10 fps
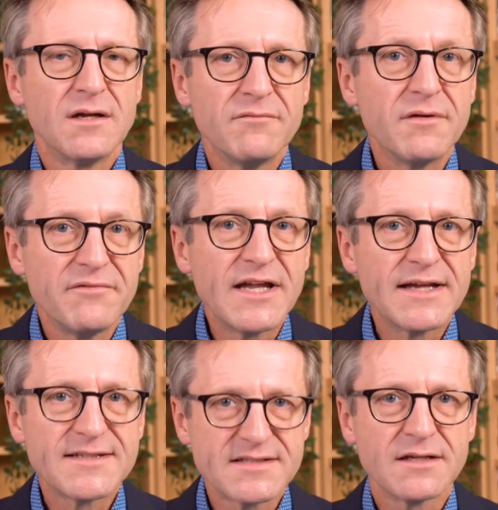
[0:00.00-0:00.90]
Wie
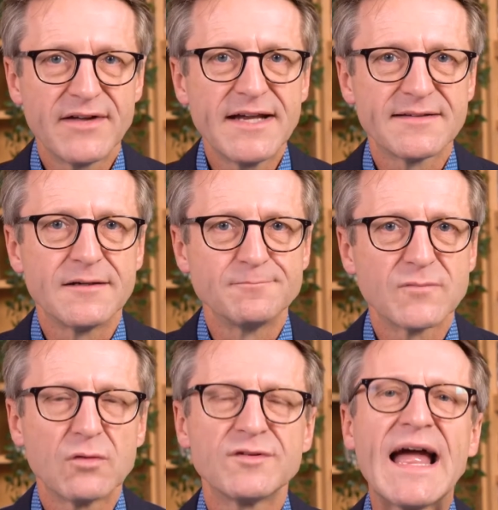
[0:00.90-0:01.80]
geht es dann weiter?
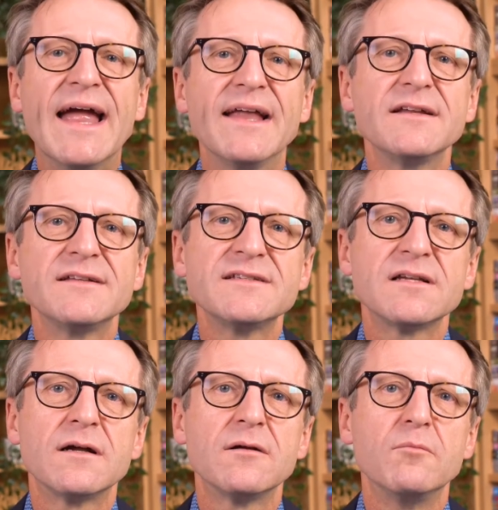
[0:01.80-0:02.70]
Und eine
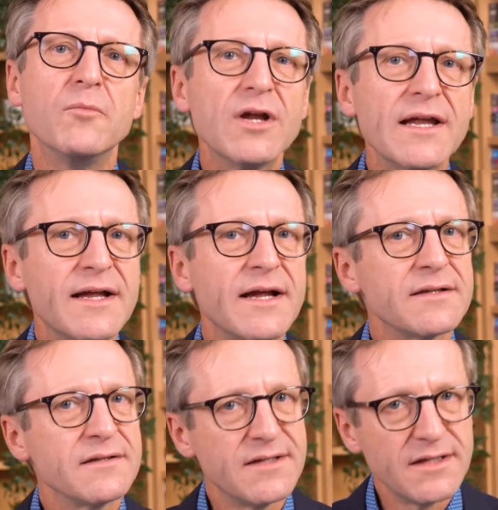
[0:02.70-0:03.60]
dieser
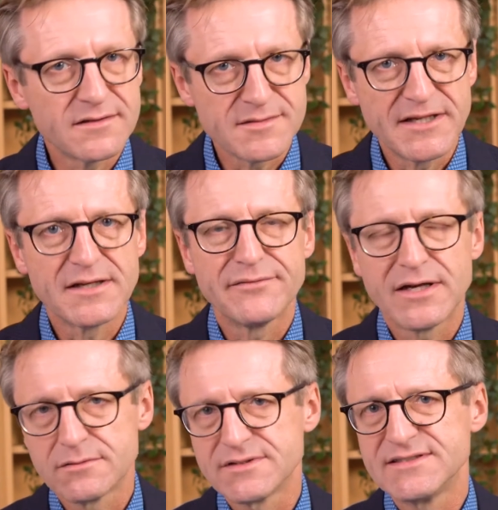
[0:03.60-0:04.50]
Möglichkeiten, die ich aus meiner
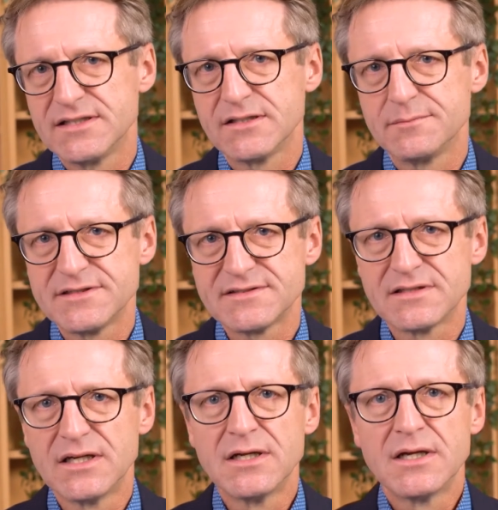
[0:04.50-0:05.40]
Erfahrung gesehen habe,
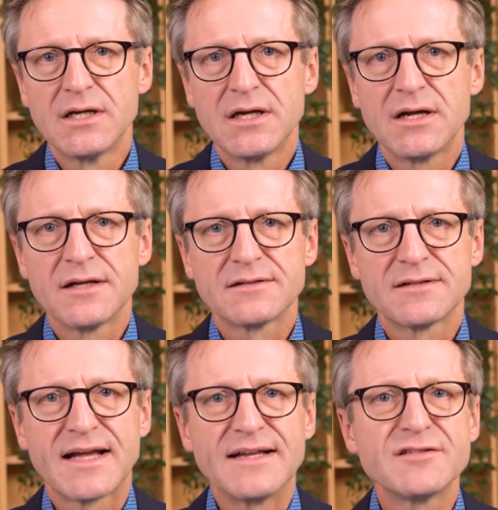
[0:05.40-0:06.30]
ist äh,
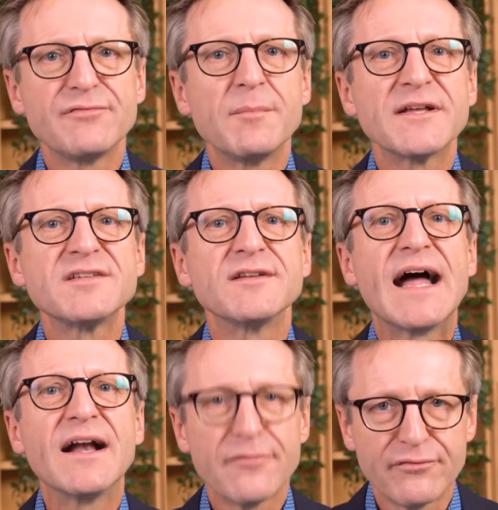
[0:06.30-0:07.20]

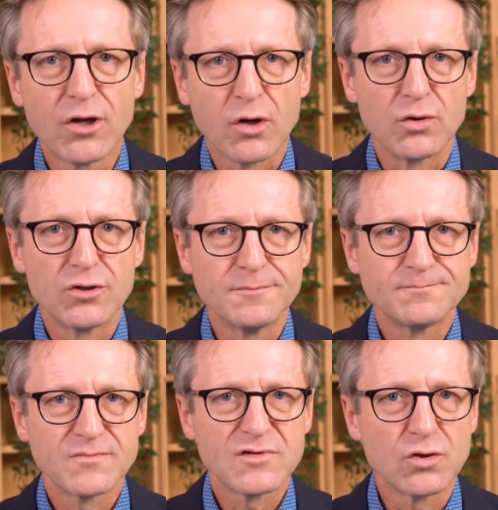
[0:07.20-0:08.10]
transformationale Führung.
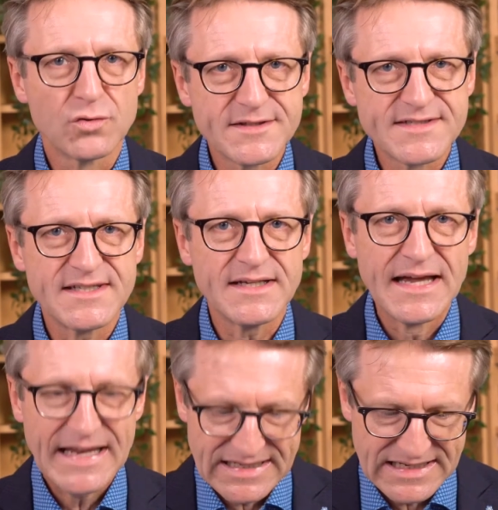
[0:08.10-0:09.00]
So kurz die
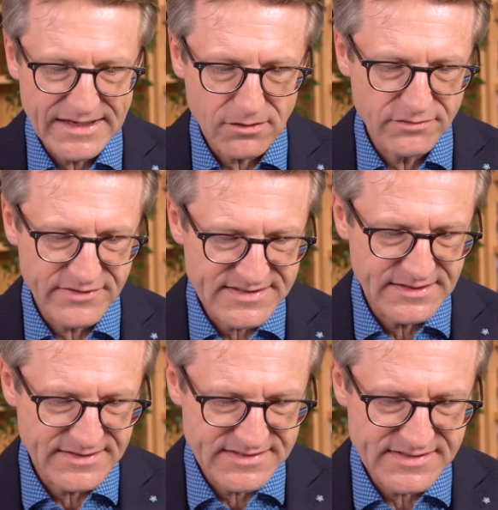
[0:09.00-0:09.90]
Erklärung, was
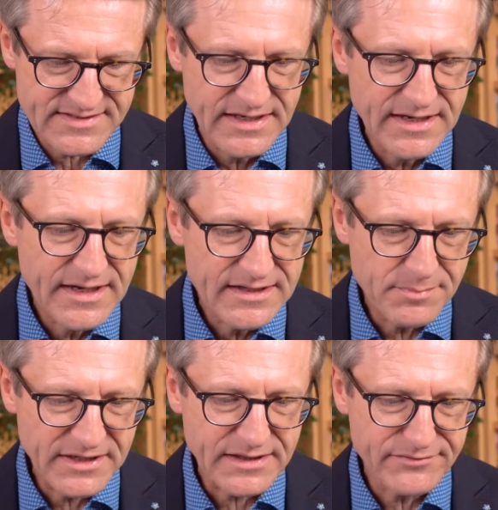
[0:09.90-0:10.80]
denn das ist. Der
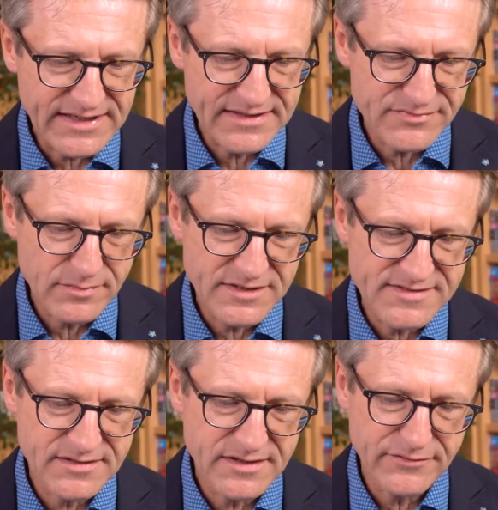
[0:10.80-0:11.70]
Begriff
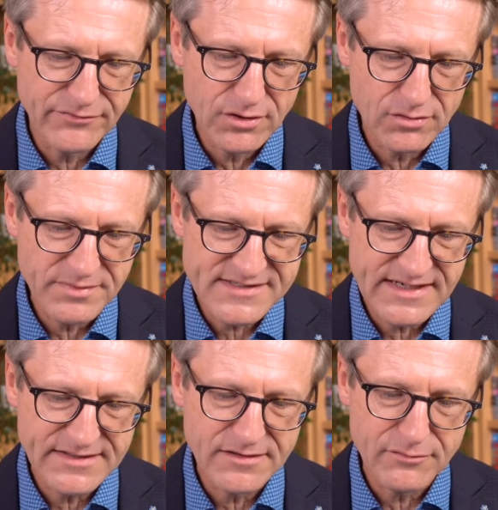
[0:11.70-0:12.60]
transformationale Führung
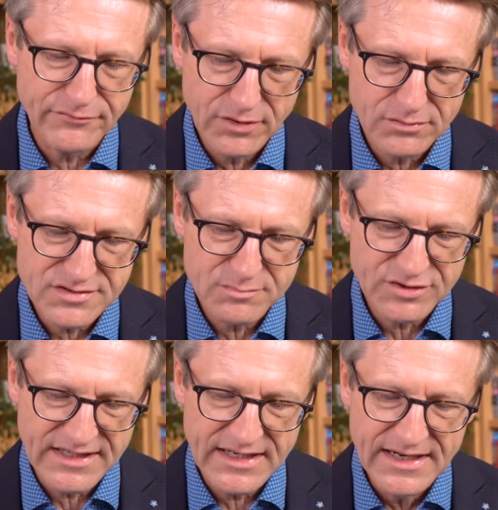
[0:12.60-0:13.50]
bezeichnet ein
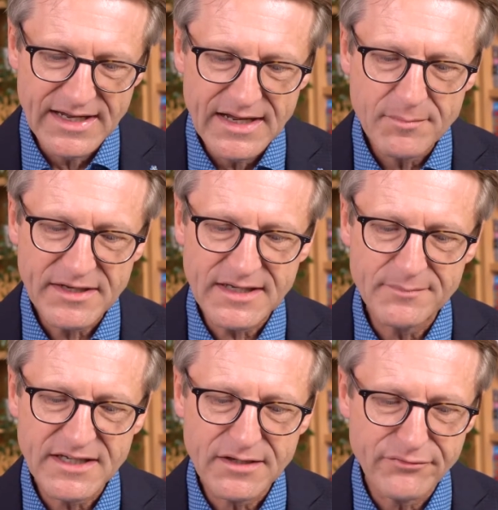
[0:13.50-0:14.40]
Führungsmodell, bei
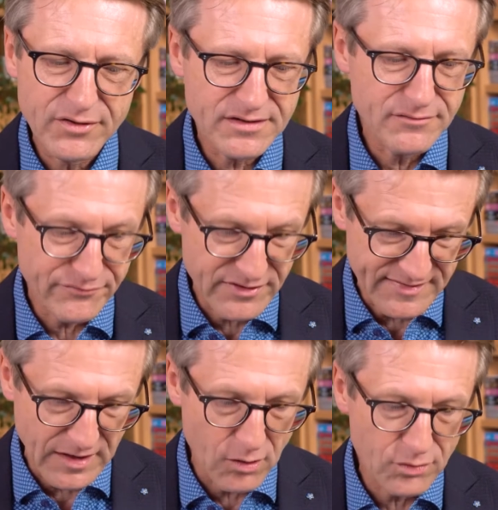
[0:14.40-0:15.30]
dem die Geführten
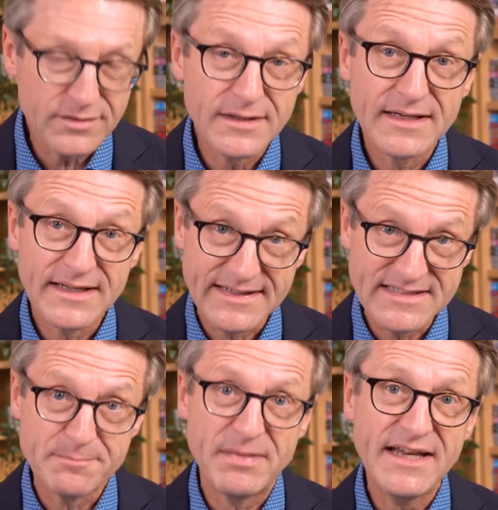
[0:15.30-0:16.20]
Vertrauen,
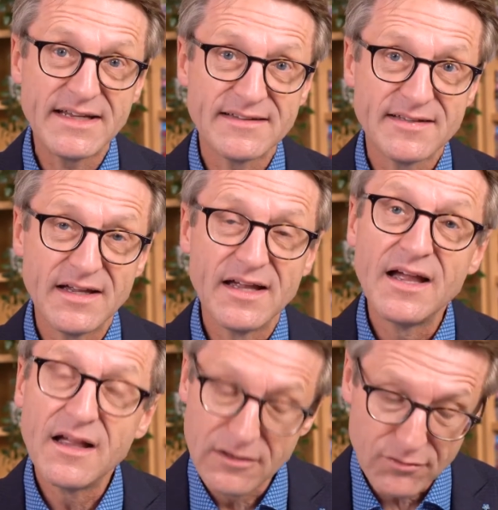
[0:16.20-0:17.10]
Respekt,
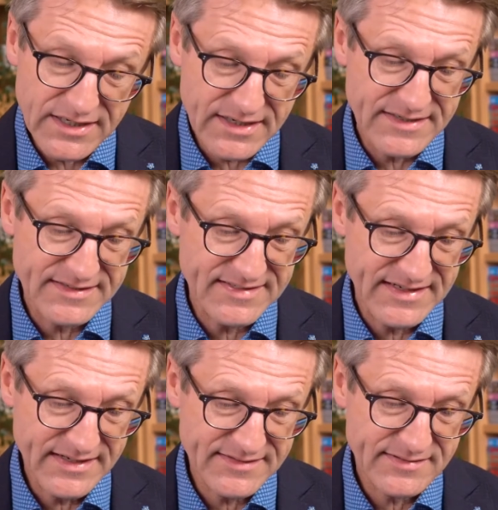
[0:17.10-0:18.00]

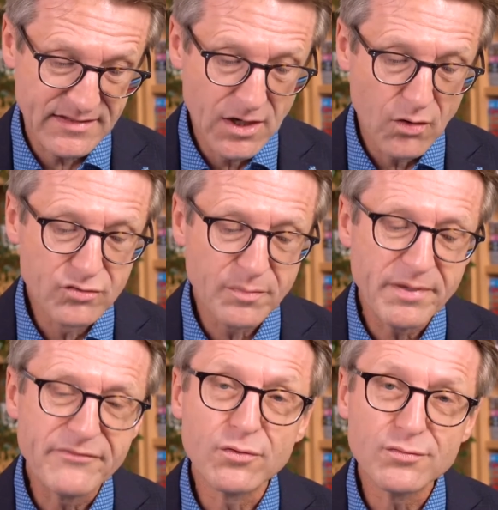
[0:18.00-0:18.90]
Loyalität und
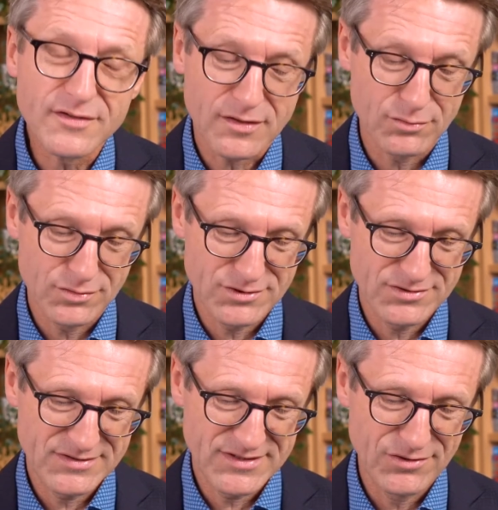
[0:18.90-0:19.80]
Bewunderung
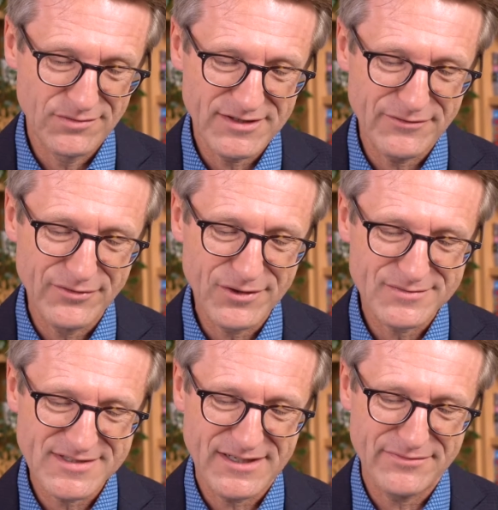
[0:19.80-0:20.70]
gegenüber der
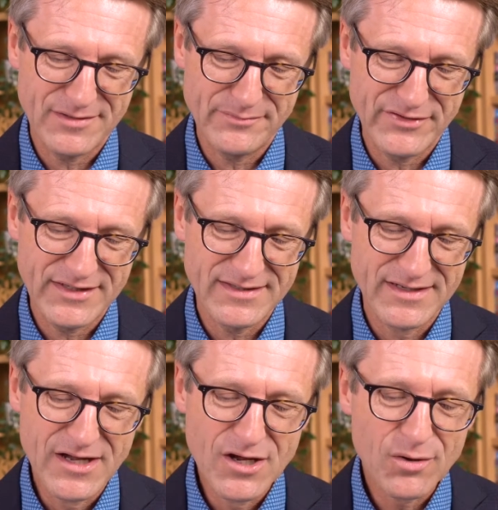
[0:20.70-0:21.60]
Führungskraft empfinden
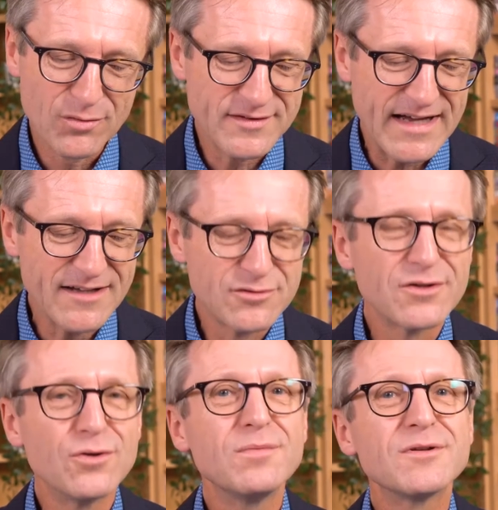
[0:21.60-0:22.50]
und
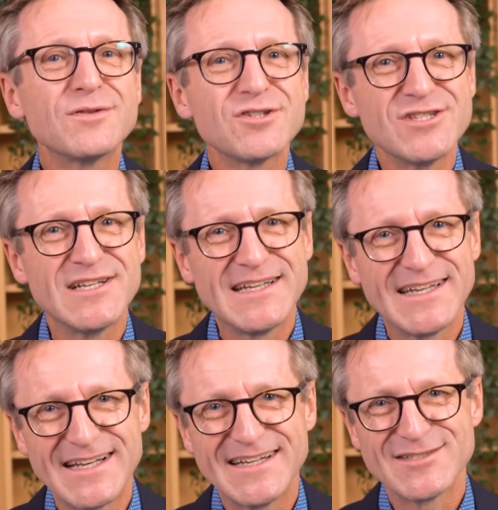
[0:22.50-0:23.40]
dadurch
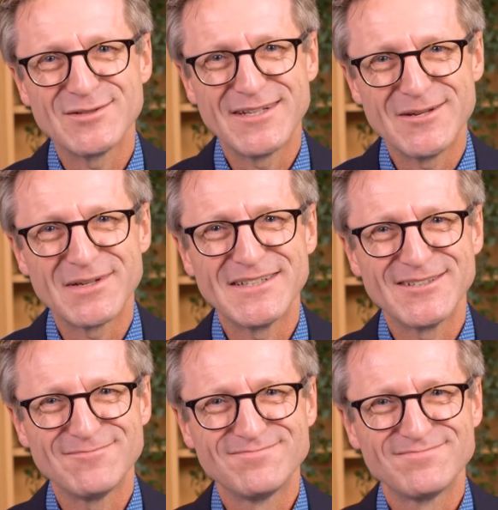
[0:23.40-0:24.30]
überdurchschnittliche Leistungen erbringen.